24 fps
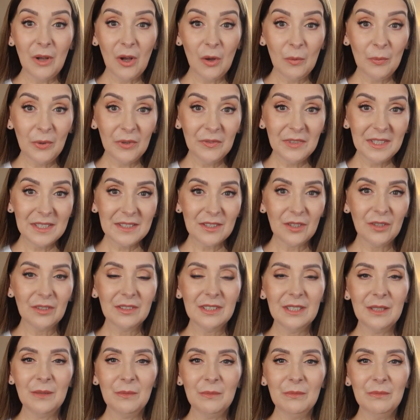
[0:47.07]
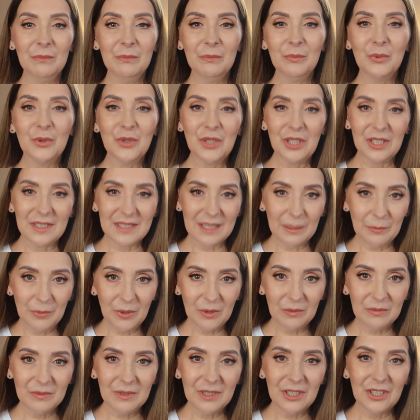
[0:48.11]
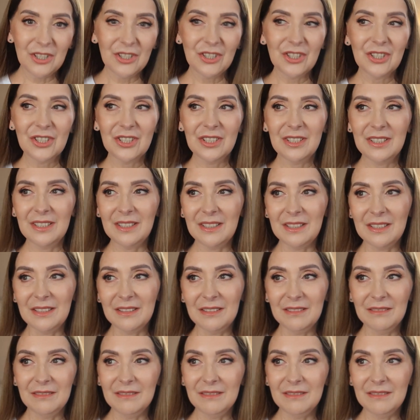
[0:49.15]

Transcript: opowiedz o tym, później zapomnisz, y,